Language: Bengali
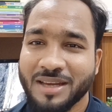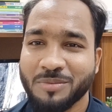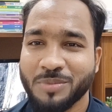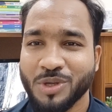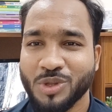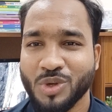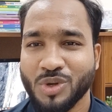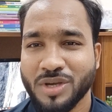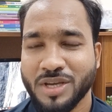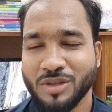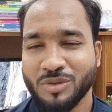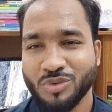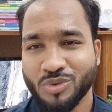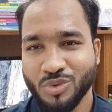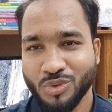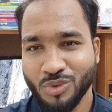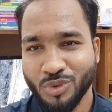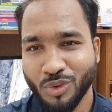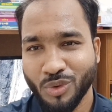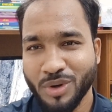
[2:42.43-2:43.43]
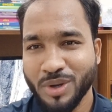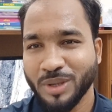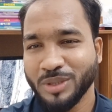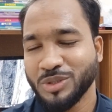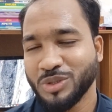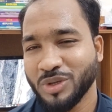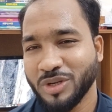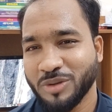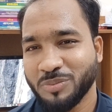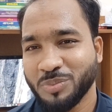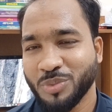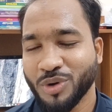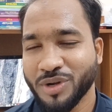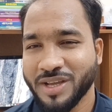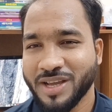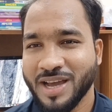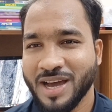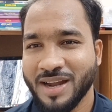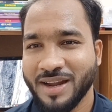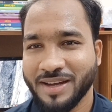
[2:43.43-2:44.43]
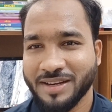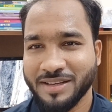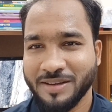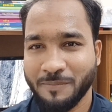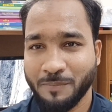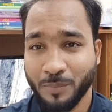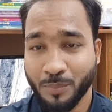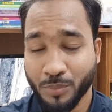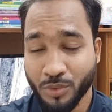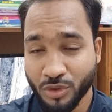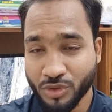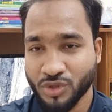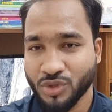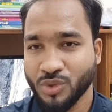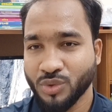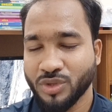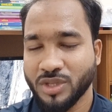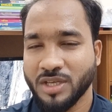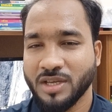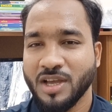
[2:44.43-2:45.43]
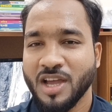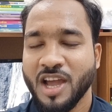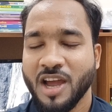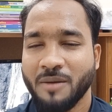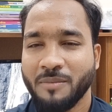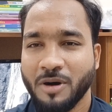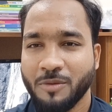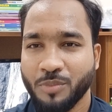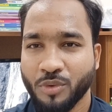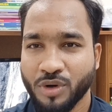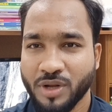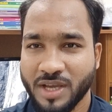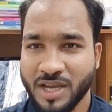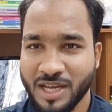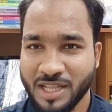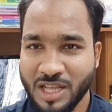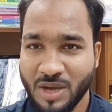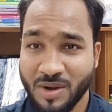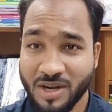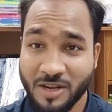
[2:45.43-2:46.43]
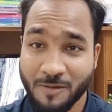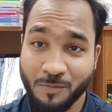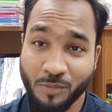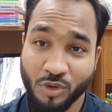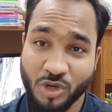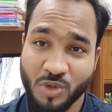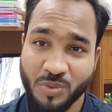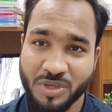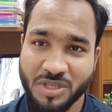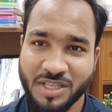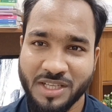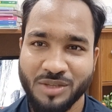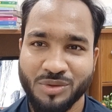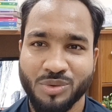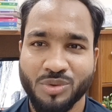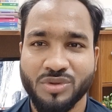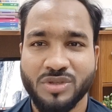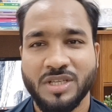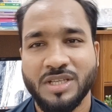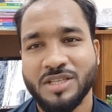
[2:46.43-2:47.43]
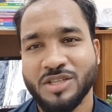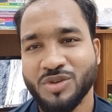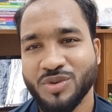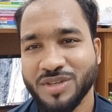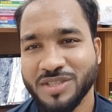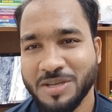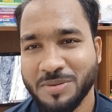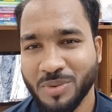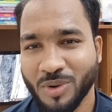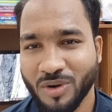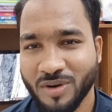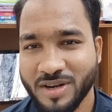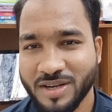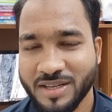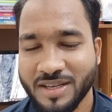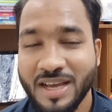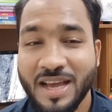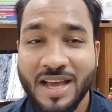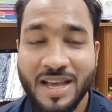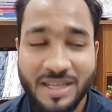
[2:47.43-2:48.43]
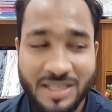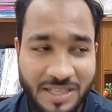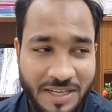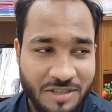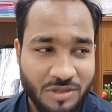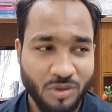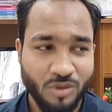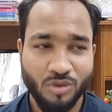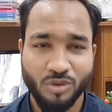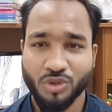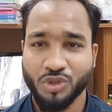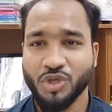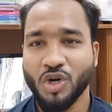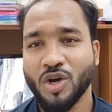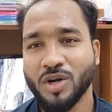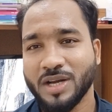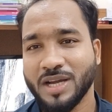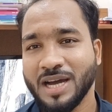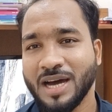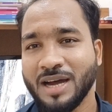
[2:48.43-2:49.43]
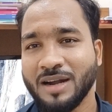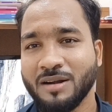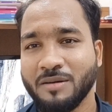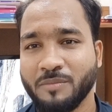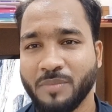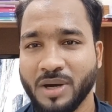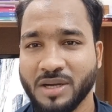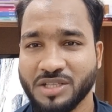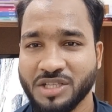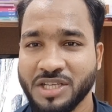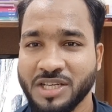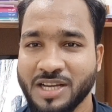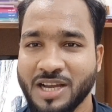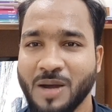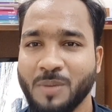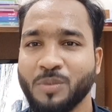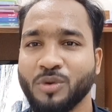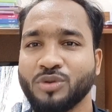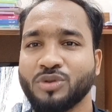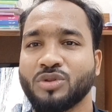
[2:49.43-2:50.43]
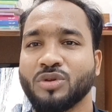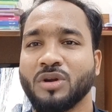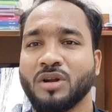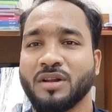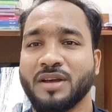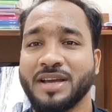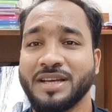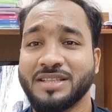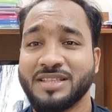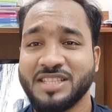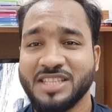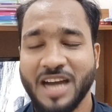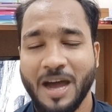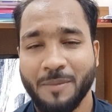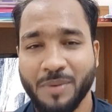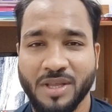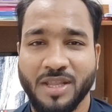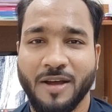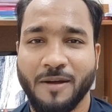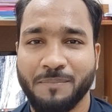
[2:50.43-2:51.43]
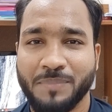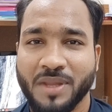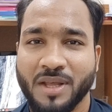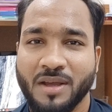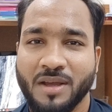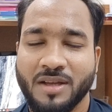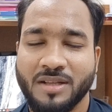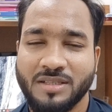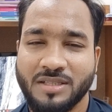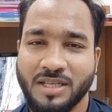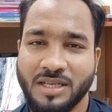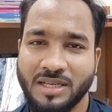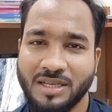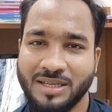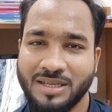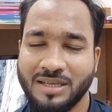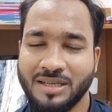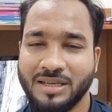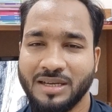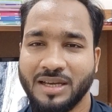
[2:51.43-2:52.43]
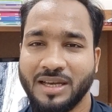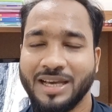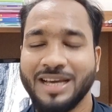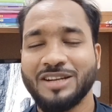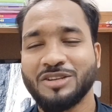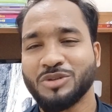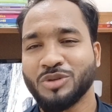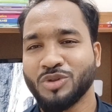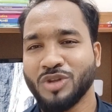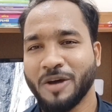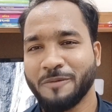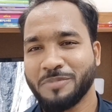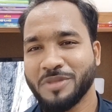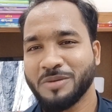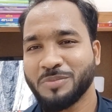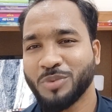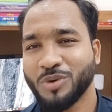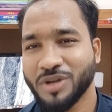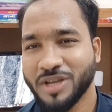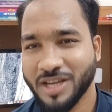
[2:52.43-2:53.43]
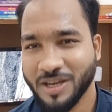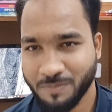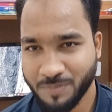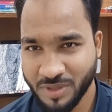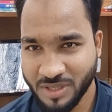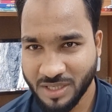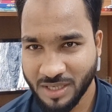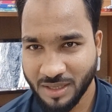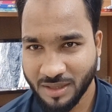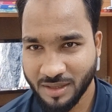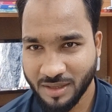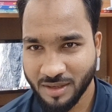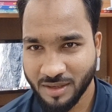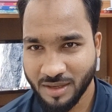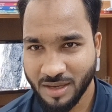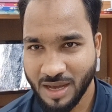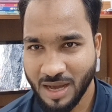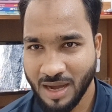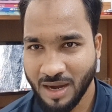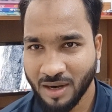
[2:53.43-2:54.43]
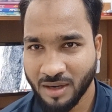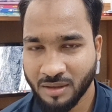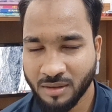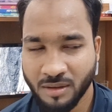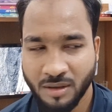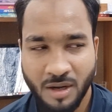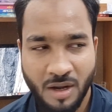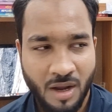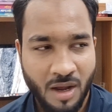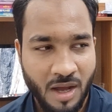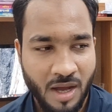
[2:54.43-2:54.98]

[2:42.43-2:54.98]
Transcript: এর ভেতরে কিন্তু ওই অঞ্চলে পরীক্ষার একটা প্রস্তুতি বা পরীক্ষা নেওয়ার একটা পরিবেশ কিন্তু সৃষ্টি হয়ে যাবে অলরেডি সেই জন্য সরকার বা শিক্ষা মন্ত্রণালয় চাবে না যে এর জন্য আপনার পরীক্ষা পিছাতে আর